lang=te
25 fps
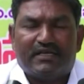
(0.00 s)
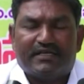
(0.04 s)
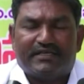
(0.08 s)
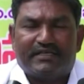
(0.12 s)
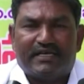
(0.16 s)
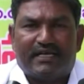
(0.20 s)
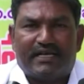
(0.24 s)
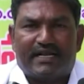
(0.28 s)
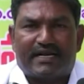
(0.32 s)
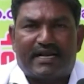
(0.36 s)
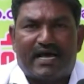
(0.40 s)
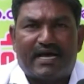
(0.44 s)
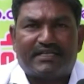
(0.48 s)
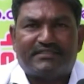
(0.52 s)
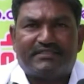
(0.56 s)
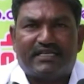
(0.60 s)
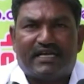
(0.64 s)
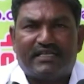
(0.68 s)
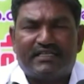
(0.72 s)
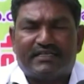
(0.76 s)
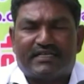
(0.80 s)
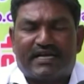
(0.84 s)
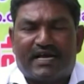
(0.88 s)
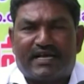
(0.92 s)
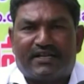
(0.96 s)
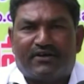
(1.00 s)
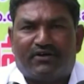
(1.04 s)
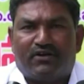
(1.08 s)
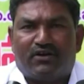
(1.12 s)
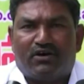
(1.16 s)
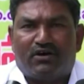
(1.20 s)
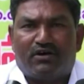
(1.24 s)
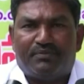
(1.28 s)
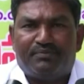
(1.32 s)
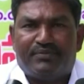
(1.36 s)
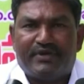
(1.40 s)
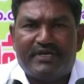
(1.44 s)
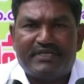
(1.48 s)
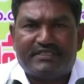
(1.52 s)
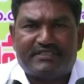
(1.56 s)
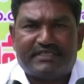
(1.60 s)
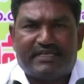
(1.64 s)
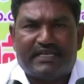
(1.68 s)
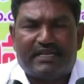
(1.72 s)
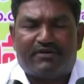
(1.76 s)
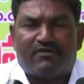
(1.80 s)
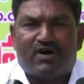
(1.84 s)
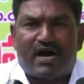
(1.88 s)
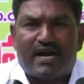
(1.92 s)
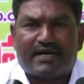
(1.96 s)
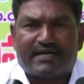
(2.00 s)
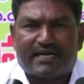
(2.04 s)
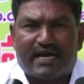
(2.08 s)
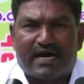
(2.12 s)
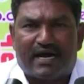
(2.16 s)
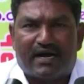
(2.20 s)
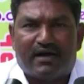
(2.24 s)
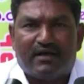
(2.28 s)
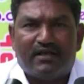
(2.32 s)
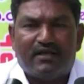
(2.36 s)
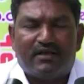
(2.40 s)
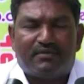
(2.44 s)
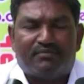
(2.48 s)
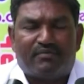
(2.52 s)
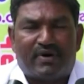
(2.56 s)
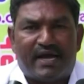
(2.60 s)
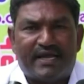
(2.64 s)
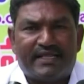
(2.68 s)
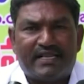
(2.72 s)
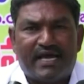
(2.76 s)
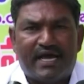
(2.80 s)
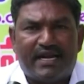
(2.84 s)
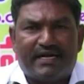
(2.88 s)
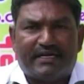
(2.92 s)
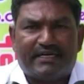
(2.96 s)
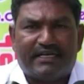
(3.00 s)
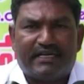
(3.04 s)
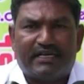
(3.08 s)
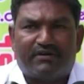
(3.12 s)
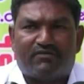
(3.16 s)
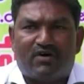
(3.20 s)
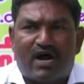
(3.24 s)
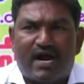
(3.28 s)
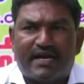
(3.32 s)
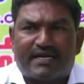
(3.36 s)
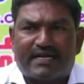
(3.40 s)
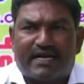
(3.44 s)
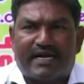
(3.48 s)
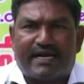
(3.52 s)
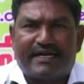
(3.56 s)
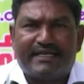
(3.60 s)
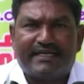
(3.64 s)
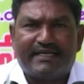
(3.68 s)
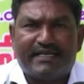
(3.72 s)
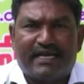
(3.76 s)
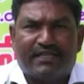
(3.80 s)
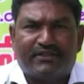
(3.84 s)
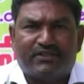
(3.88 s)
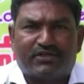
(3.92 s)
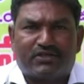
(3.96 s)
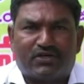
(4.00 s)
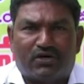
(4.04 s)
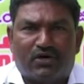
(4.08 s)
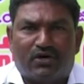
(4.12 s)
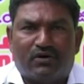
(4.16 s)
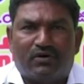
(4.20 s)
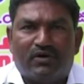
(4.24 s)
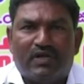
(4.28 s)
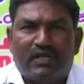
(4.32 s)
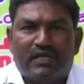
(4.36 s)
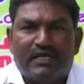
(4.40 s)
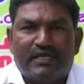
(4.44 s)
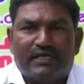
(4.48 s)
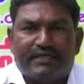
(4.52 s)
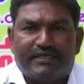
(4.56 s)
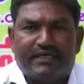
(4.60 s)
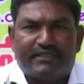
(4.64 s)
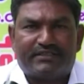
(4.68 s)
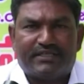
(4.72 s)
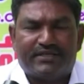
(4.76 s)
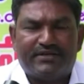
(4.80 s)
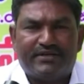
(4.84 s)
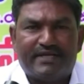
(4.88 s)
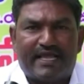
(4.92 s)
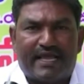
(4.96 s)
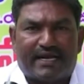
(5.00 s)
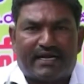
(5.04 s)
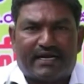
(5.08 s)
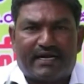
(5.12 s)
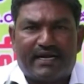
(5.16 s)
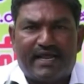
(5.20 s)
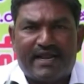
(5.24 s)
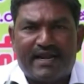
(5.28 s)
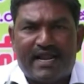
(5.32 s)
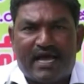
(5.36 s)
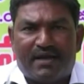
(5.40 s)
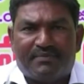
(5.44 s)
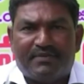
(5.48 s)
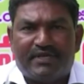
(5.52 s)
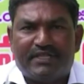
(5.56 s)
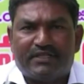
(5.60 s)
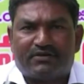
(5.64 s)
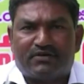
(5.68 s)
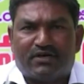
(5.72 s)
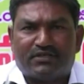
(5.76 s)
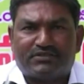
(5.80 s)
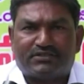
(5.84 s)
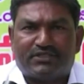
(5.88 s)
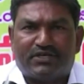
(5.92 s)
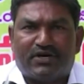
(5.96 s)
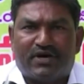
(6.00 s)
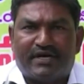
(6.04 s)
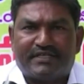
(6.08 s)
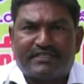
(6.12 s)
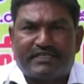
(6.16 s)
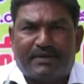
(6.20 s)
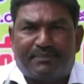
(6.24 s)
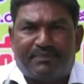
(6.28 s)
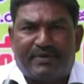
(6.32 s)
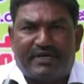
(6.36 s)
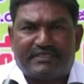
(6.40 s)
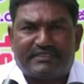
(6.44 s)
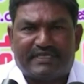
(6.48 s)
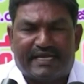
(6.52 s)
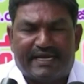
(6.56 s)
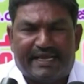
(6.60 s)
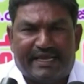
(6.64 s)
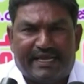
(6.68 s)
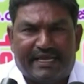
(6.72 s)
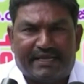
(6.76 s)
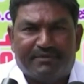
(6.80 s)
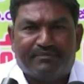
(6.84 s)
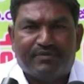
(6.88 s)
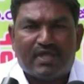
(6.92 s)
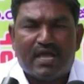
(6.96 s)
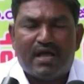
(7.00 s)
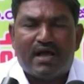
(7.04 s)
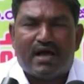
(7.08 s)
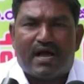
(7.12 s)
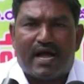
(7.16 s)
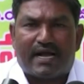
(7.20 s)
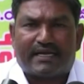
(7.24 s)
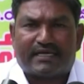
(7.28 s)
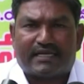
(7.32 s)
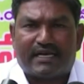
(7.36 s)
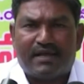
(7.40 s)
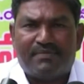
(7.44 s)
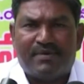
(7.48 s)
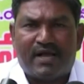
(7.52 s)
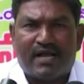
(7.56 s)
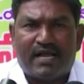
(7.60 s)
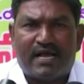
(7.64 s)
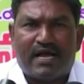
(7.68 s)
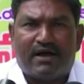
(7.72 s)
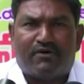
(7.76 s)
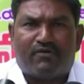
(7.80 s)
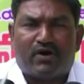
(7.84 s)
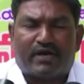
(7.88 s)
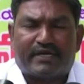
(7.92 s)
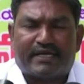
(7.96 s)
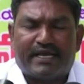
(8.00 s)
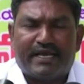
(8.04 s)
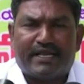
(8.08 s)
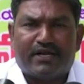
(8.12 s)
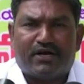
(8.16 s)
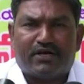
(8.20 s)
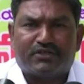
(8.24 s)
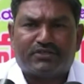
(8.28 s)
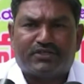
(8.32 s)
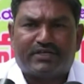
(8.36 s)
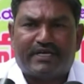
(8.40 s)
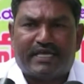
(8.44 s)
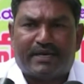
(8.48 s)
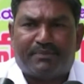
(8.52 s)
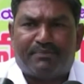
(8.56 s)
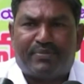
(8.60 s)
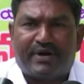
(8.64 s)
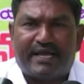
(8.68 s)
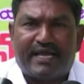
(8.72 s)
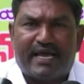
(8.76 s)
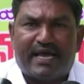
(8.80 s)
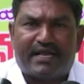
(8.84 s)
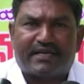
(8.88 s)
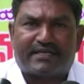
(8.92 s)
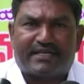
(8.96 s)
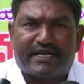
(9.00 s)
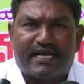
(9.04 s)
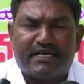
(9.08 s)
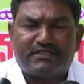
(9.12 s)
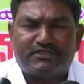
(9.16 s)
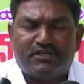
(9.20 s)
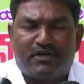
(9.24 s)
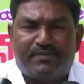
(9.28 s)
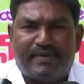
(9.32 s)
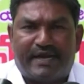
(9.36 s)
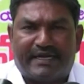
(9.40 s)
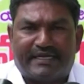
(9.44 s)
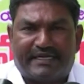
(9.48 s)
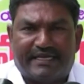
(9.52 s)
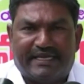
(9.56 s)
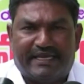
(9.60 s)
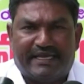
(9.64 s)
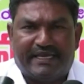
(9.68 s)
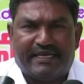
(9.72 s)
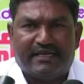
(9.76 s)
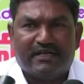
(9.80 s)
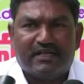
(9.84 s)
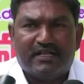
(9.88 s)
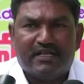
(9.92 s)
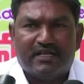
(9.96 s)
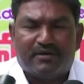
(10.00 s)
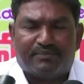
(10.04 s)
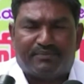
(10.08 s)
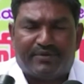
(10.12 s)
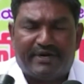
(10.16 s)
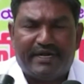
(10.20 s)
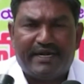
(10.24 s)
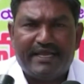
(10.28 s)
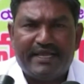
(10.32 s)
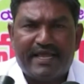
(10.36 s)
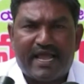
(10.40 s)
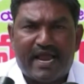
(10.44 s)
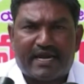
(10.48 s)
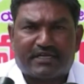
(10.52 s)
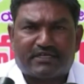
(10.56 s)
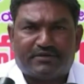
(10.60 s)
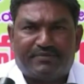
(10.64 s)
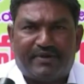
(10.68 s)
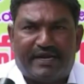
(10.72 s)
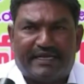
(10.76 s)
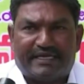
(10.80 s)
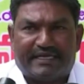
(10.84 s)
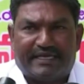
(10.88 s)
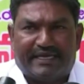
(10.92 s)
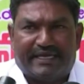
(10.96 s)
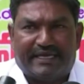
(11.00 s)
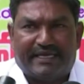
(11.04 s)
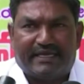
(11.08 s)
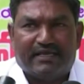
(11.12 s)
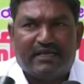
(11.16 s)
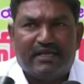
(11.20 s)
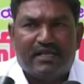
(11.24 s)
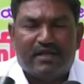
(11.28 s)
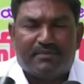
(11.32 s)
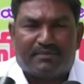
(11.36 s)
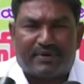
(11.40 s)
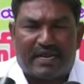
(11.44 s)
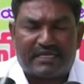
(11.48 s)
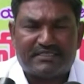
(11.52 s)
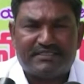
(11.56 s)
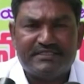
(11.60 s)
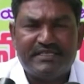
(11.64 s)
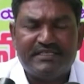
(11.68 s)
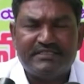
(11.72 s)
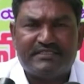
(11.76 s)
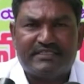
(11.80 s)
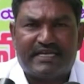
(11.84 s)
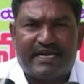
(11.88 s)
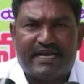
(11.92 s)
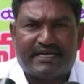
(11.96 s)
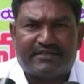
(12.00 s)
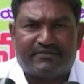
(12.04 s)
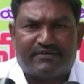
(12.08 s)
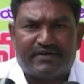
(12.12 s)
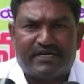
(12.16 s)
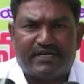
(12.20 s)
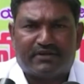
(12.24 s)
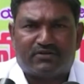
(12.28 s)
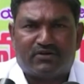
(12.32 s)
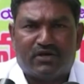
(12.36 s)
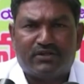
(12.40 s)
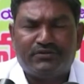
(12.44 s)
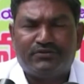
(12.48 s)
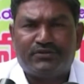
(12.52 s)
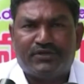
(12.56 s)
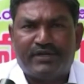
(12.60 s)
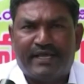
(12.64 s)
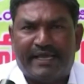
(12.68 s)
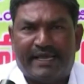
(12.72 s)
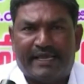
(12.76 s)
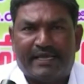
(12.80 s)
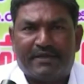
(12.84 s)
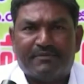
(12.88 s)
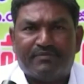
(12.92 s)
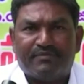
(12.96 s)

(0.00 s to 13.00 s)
ఇవాళ రాజ్యాధికారంలో బీసీల వాటా మైనారిటీల వాటా అడిగినందుకు ఇతను ఎక్కడ నా మీదకి వస్తాడో అని చెప్పేసి అక్రమంగా ఒకే రోజు డెబ్బై ఆరు కేసులు పెట్టి పీడీ యాక్ట్ పెట్టి ప్రశ్నించేటువంటి గొంతుని